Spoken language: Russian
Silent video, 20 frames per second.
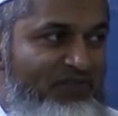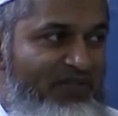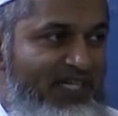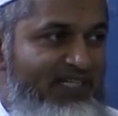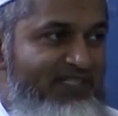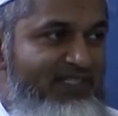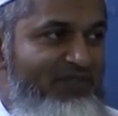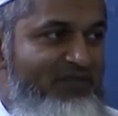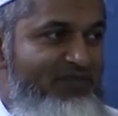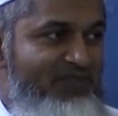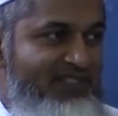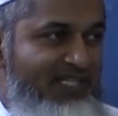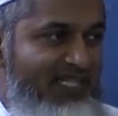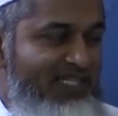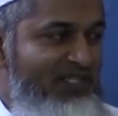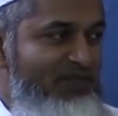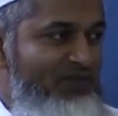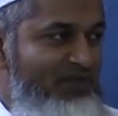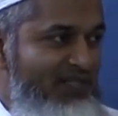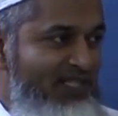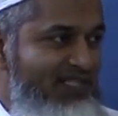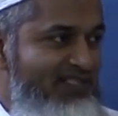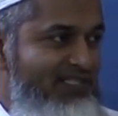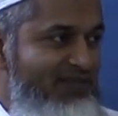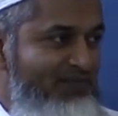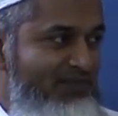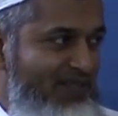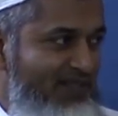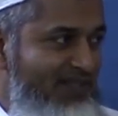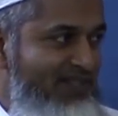Учился он с нами в
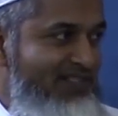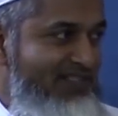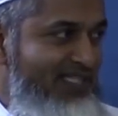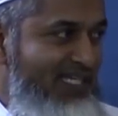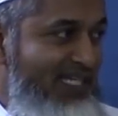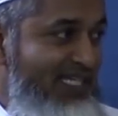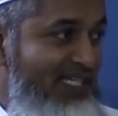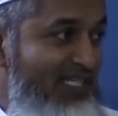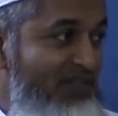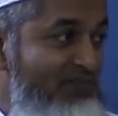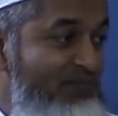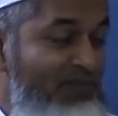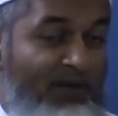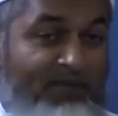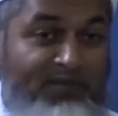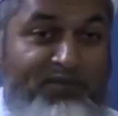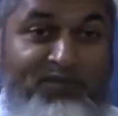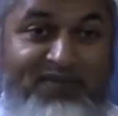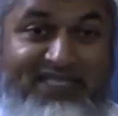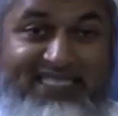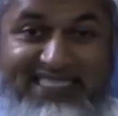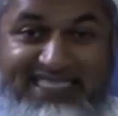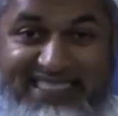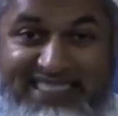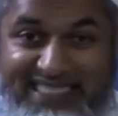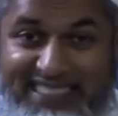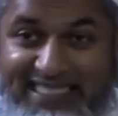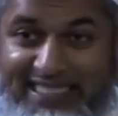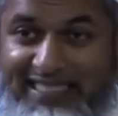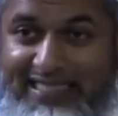медресе и с коленом своим
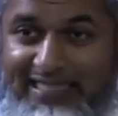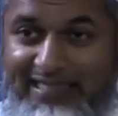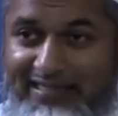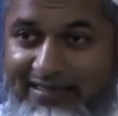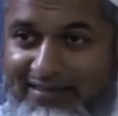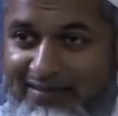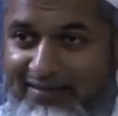мучился.